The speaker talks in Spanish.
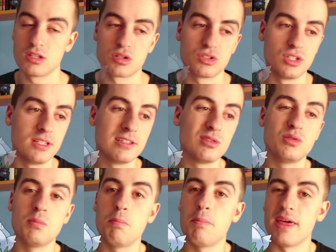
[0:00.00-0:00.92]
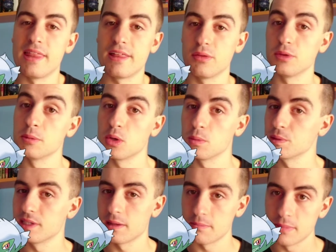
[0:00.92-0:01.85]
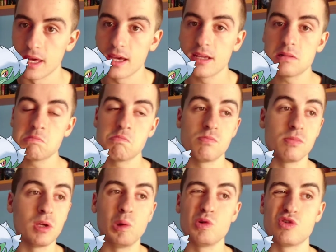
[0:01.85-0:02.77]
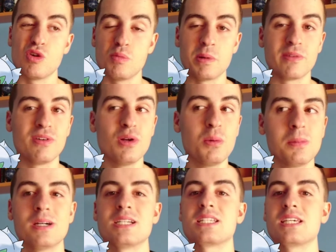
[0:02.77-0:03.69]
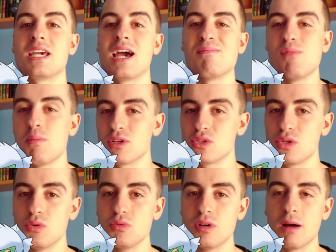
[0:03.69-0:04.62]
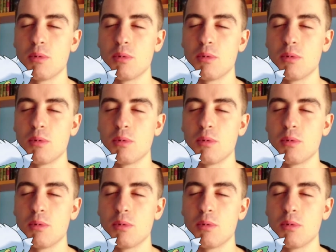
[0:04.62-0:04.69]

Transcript: Roserade es un pedazo de Pokémon también incluso lo prefiero más que a Bombastone.